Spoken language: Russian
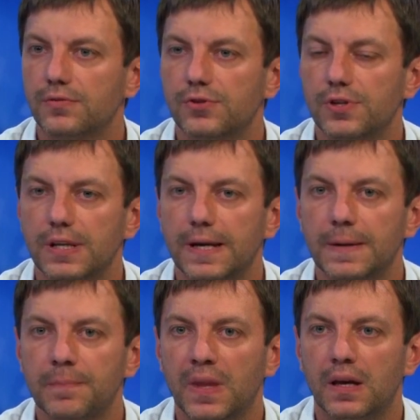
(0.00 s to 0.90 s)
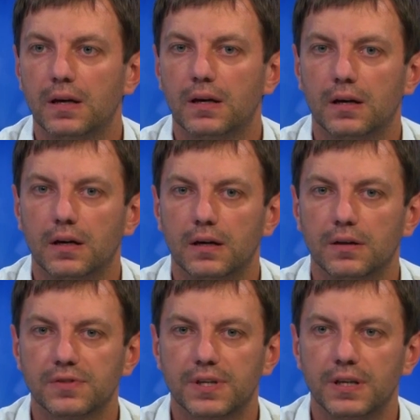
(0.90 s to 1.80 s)
движения
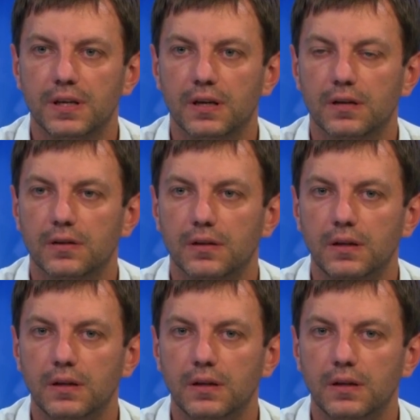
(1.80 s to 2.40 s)
в стране.